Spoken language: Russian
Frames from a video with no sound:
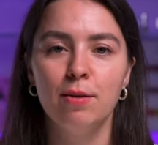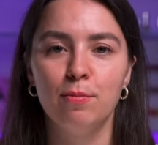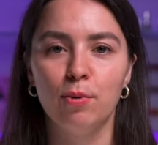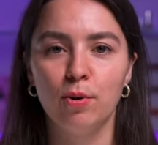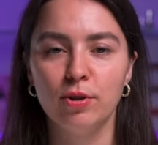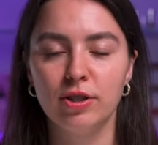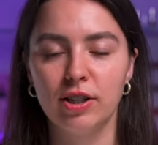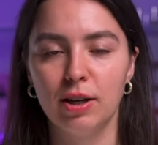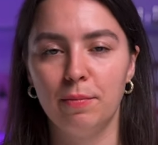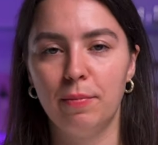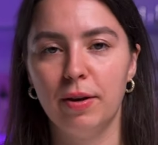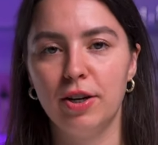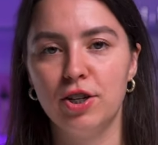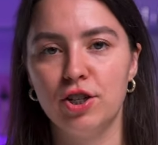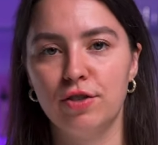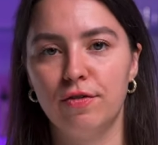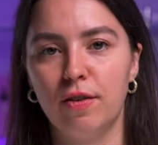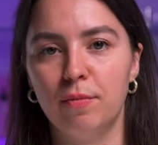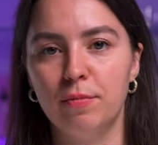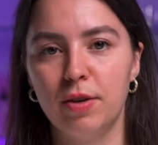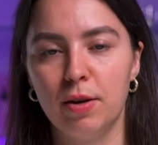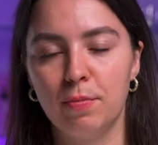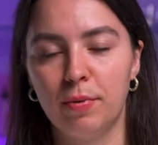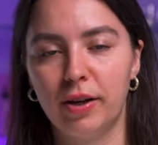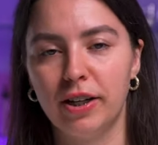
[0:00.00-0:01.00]
Просто, опять же,
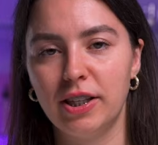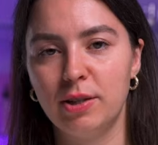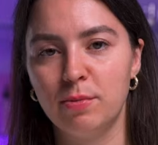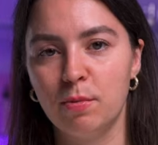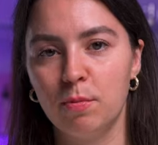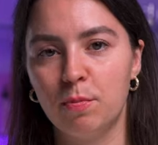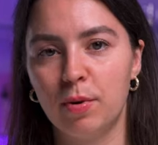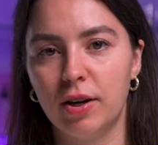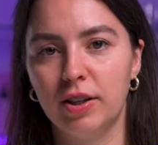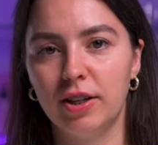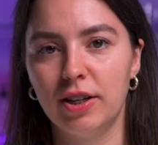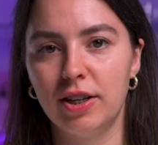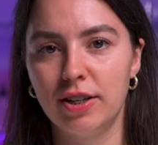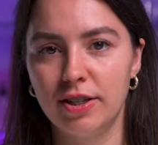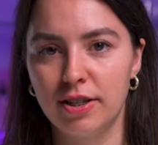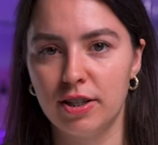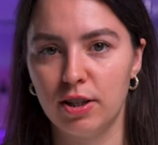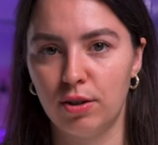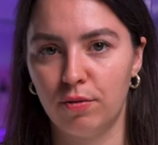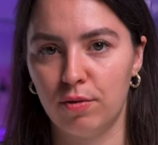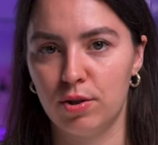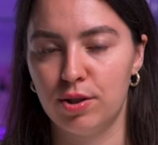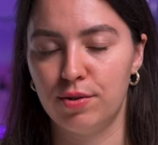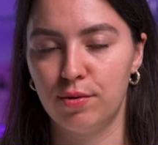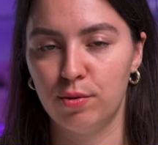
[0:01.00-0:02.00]
вам необходимо
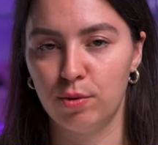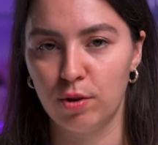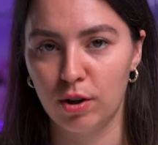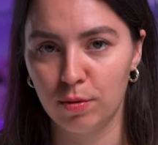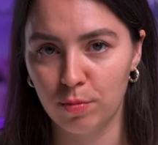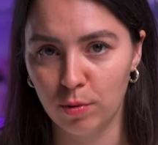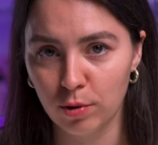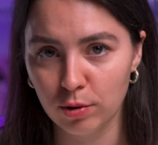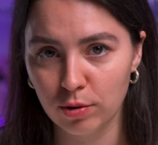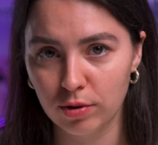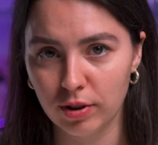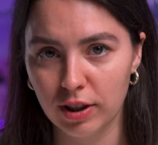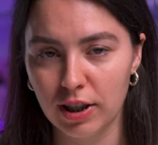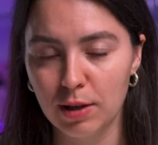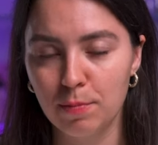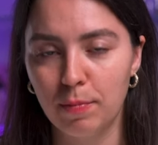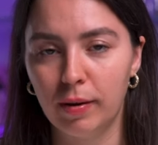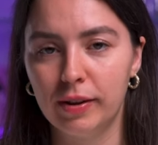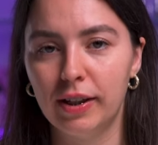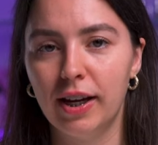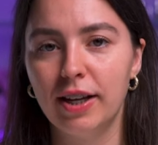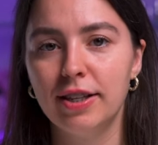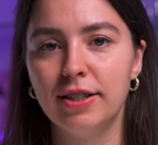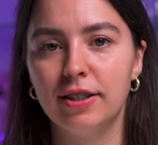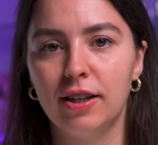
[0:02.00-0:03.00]
проанализировать свою работу, работы и
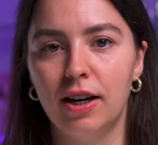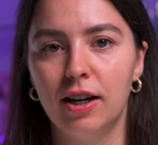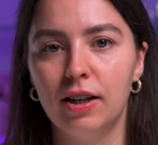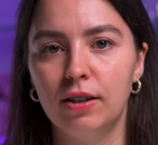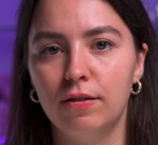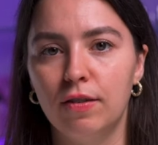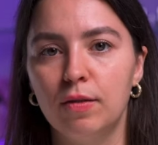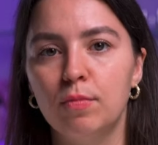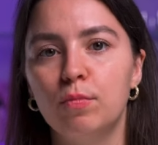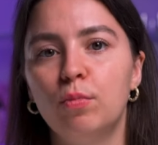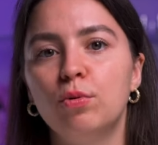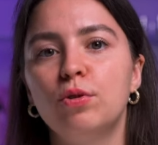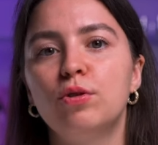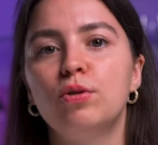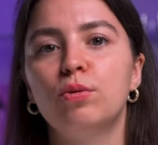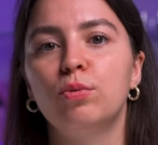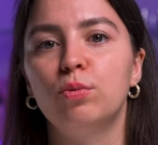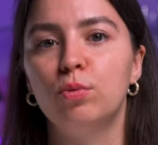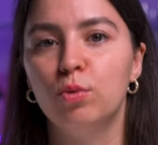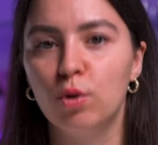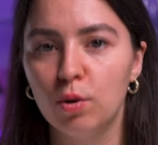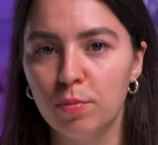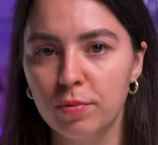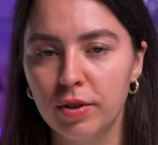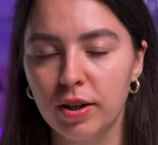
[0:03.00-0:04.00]
понять, как вам будет
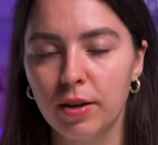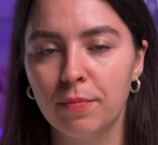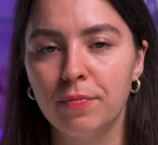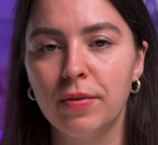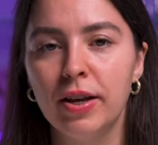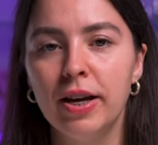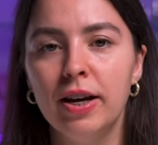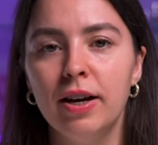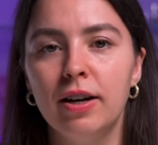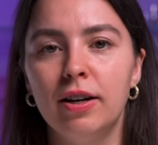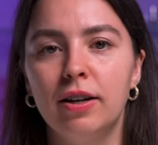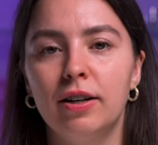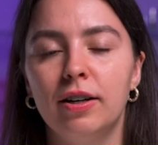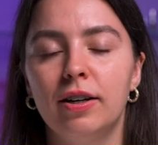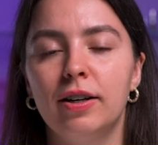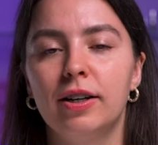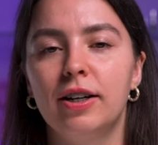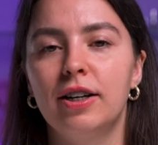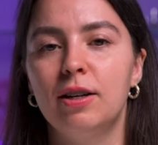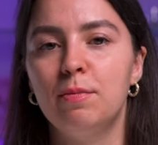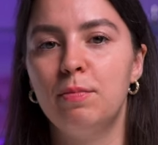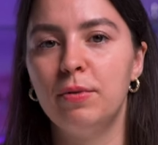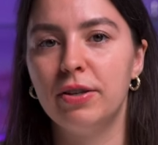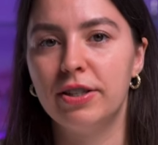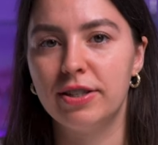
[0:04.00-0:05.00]
удобнее а,
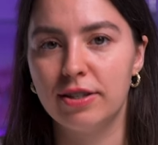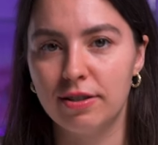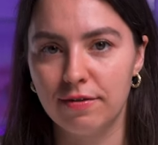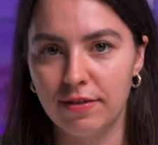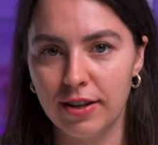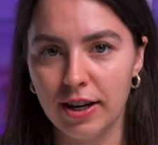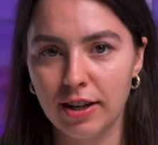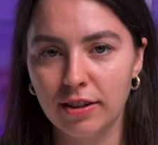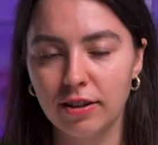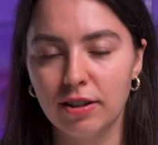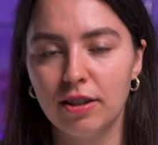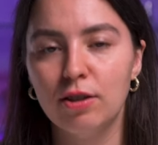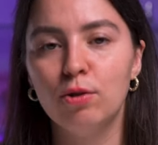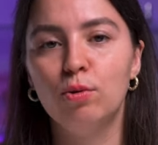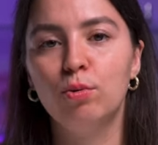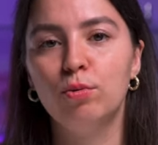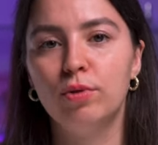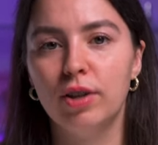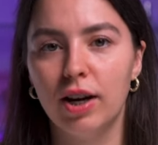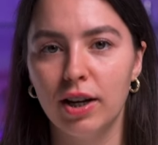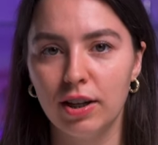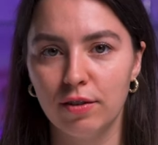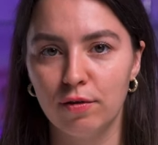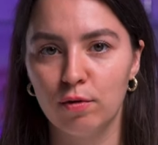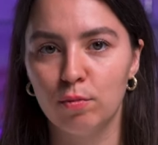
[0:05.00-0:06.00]
крепить цвет и
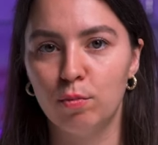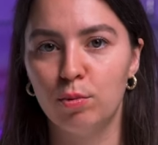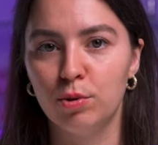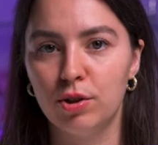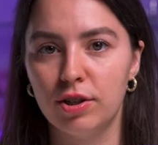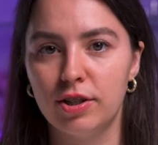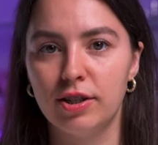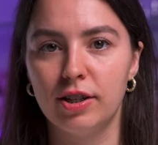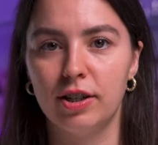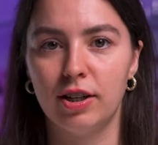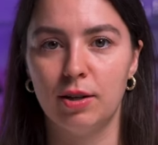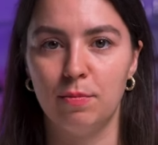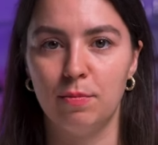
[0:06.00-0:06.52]
куда его будете